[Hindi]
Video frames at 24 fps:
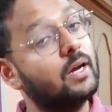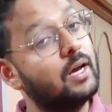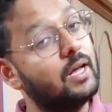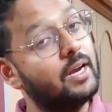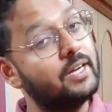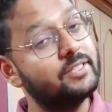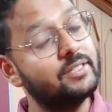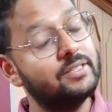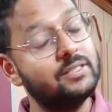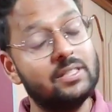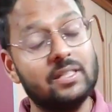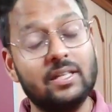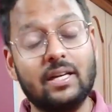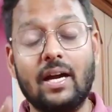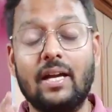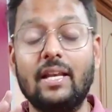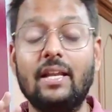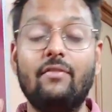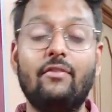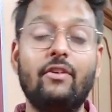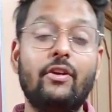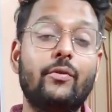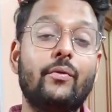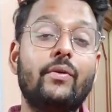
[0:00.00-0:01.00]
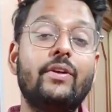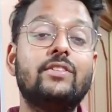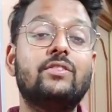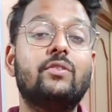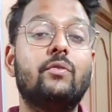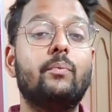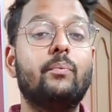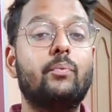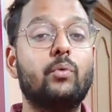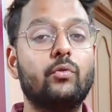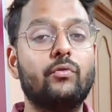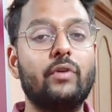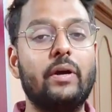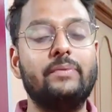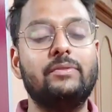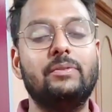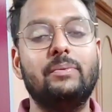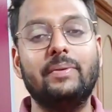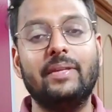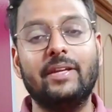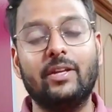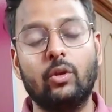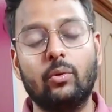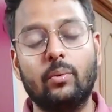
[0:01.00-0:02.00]
कलर चेंजिंग खाली वी ट्वेंटी सेवन प्रो फाइव
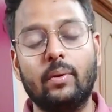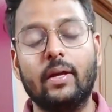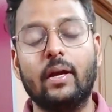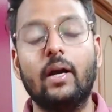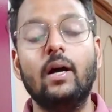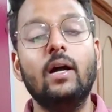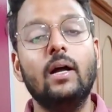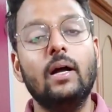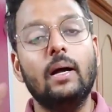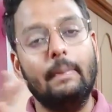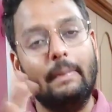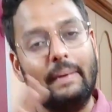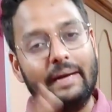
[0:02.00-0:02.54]
जी में देखने को मिलेगा